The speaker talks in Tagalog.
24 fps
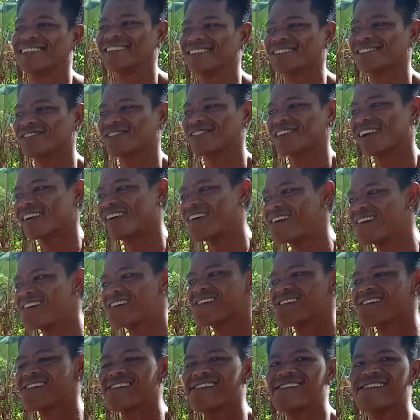Ang laki ng
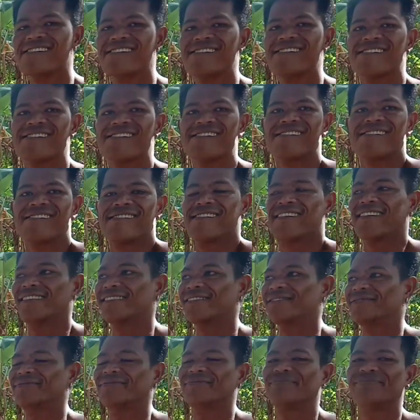pinapagawa mong
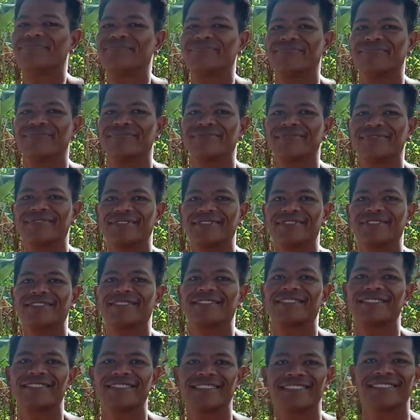bahay
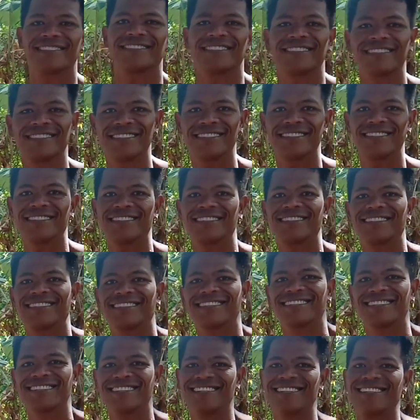katatay, Katangay Randy ah.
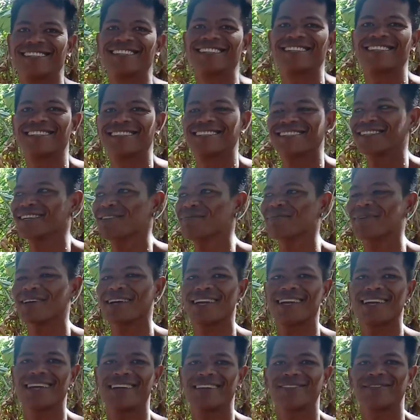Siyempre,
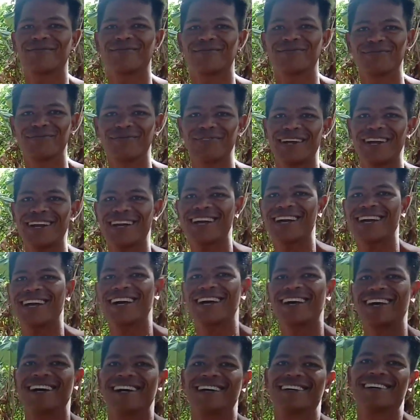
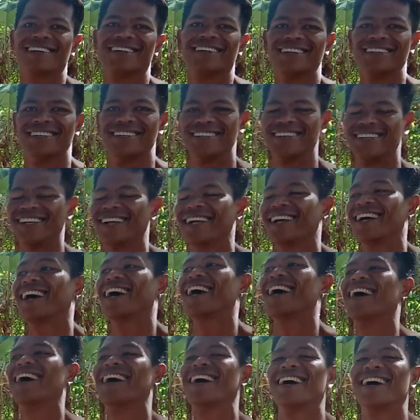nakaka-inspire naman ang
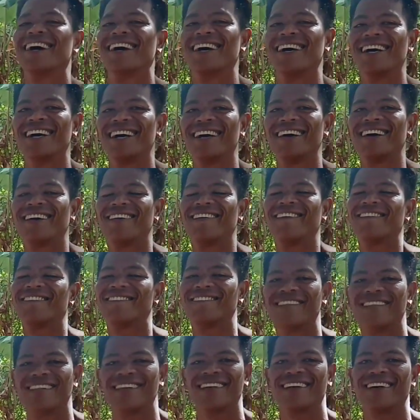paggawa mo ng bahay.
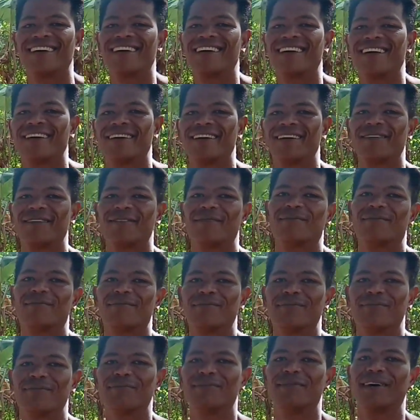
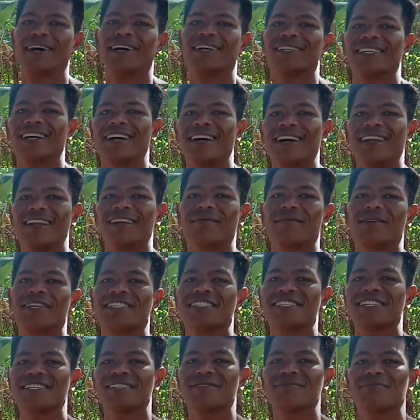Baka sakali may chicks
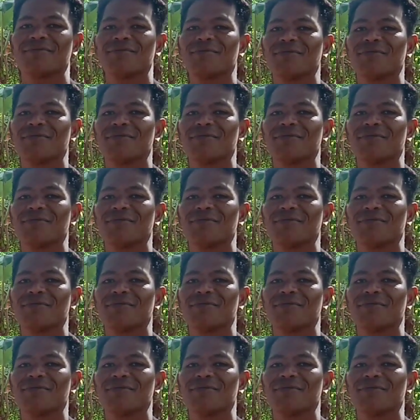pupunta.